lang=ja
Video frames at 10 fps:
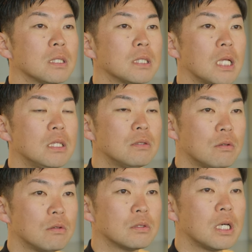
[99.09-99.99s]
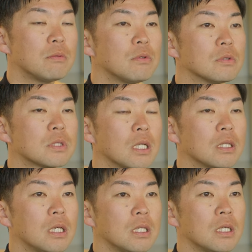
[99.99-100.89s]
他人の細胞を使っ
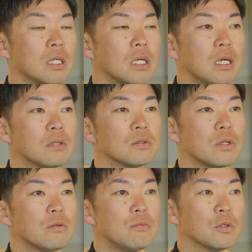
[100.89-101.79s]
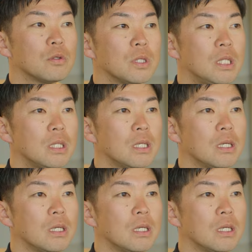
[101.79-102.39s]
たり、それをもとに